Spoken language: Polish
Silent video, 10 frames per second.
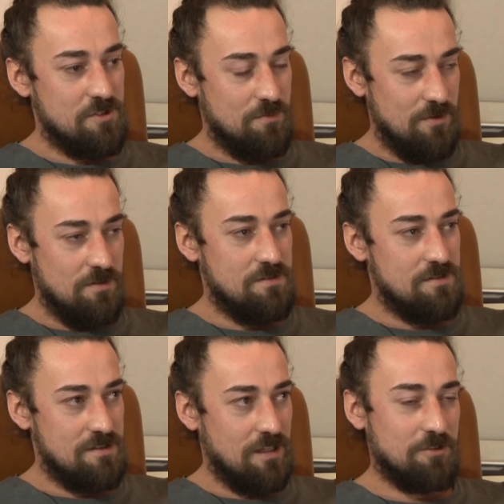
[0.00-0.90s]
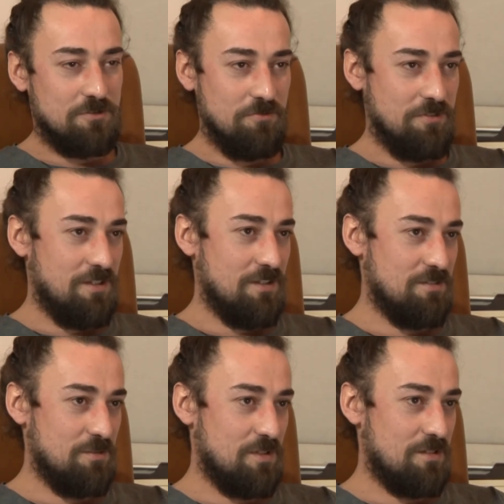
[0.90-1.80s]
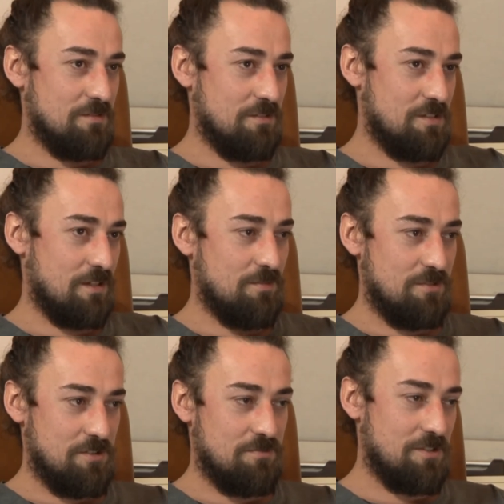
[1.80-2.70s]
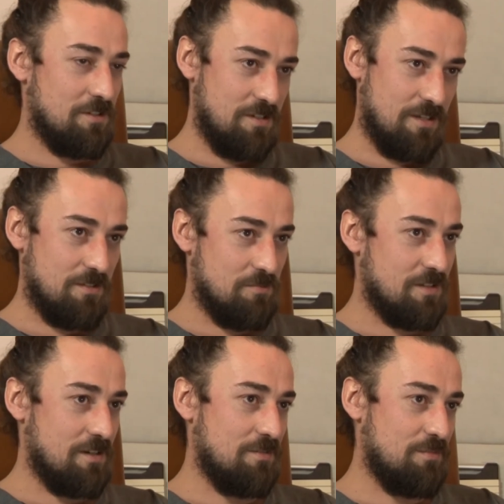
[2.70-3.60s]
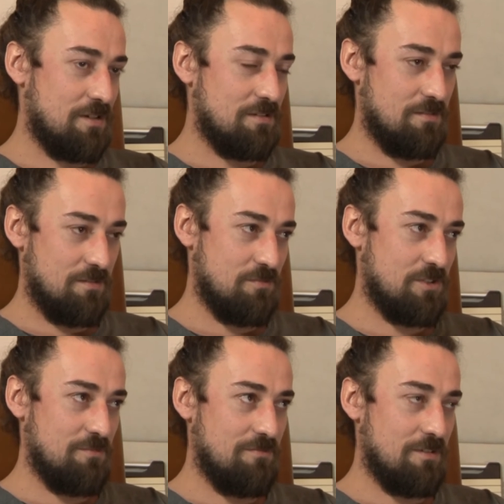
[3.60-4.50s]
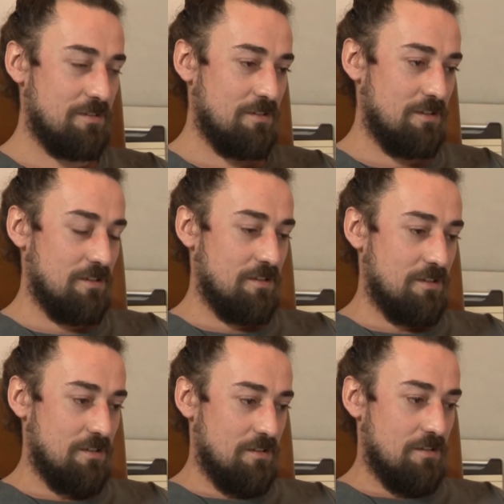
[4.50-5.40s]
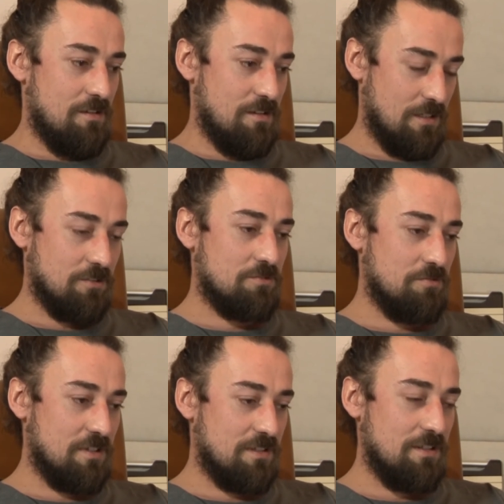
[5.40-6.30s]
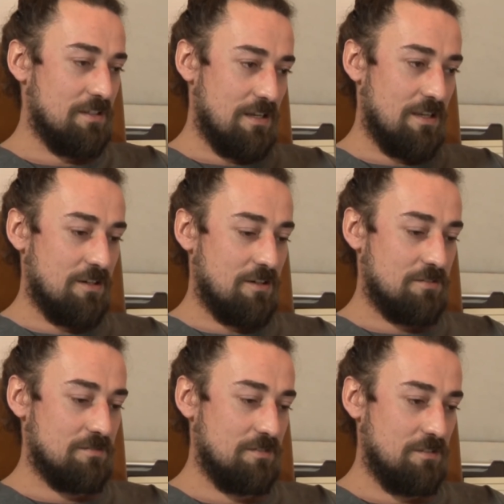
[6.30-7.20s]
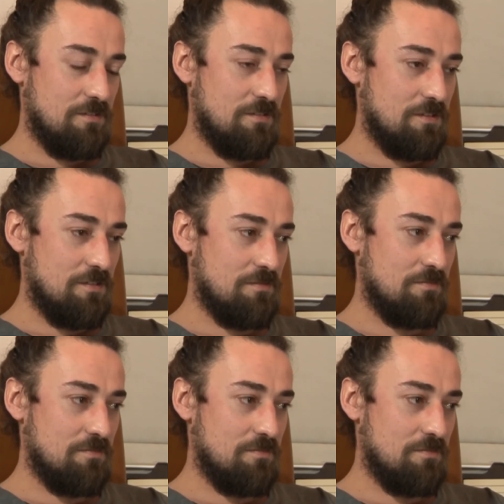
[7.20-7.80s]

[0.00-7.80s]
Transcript: że byli z Latosówki chyba, to jest tak gdzieś w stronę Radomska chyba. Mm -hmm. Miejscowość? Latosówka, tak niedaleko. Mm -hmm. I